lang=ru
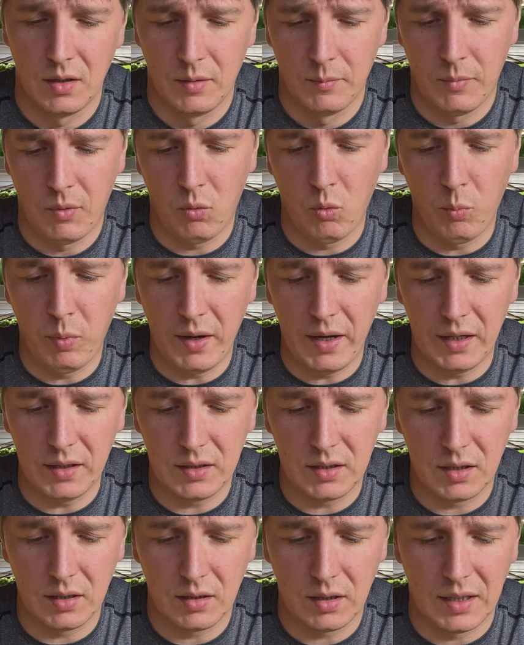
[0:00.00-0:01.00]

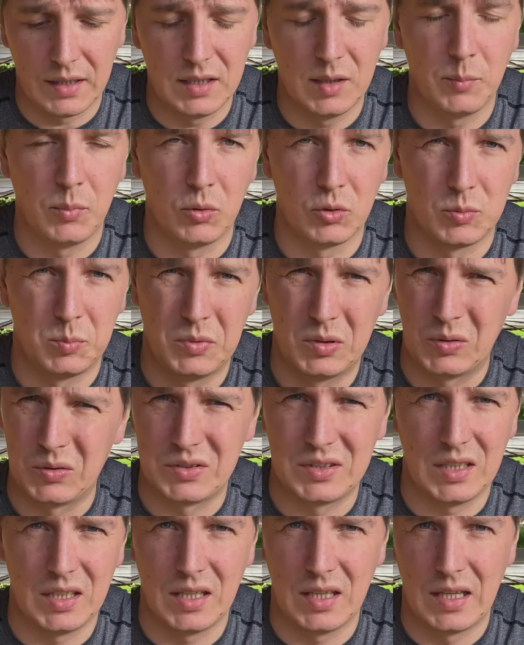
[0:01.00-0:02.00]
Покупаете, они плюс-минус
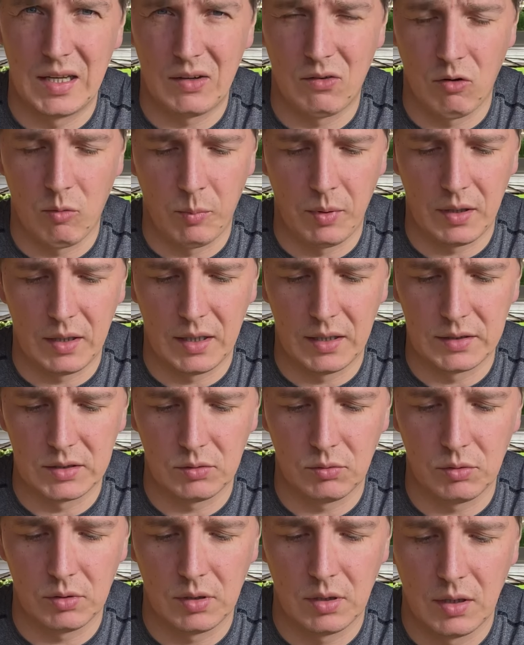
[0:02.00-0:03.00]
все одинаково
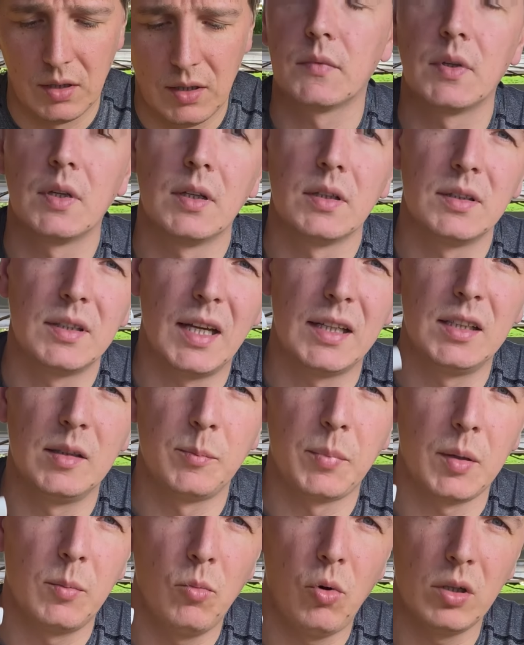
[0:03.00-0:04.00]
показывают. данным
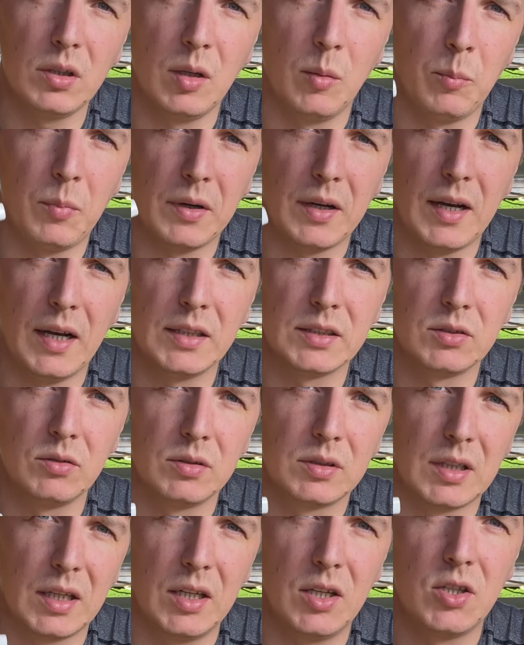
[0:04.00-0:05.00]
прибором нам
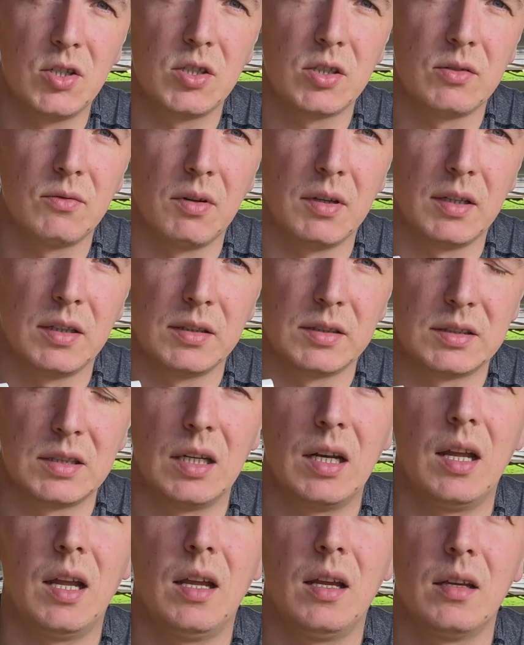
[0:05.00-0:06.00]
показывает количество
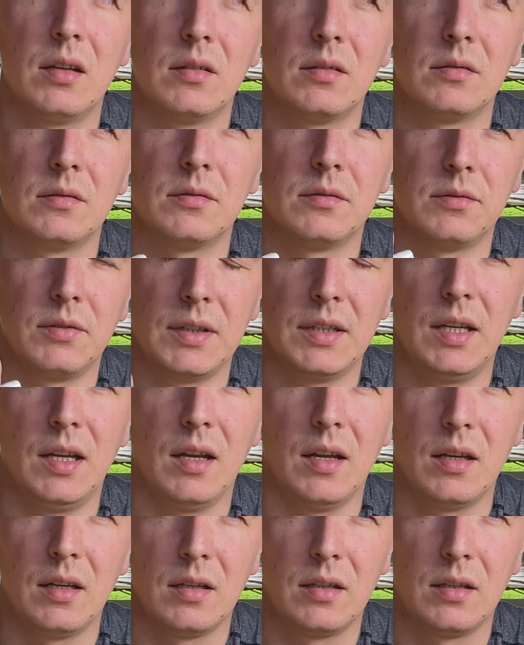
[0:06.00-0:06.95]
солей в воде.